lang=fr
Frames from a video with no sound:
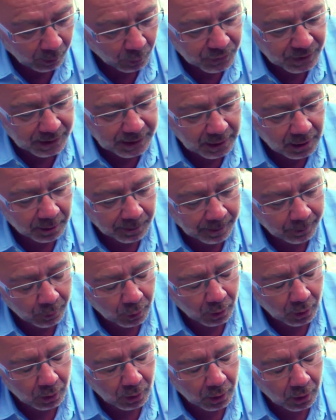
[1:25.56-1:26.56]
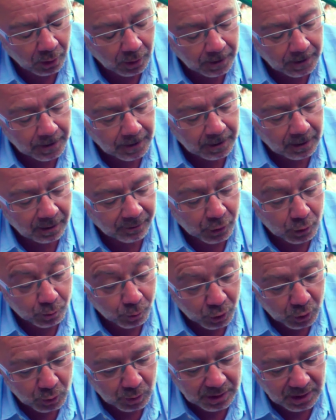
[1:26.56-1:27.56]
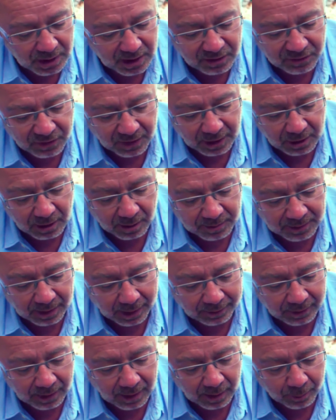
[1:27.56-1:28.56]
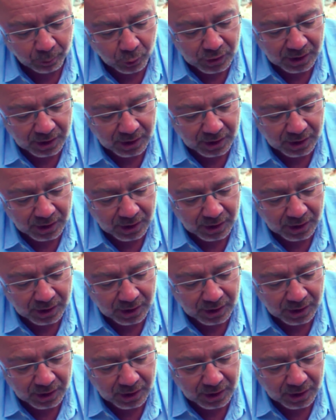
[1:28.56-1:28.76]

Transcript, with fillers: on s'est dit quand même, euh, je me suis dit qu'il fallait quand même traiter un peu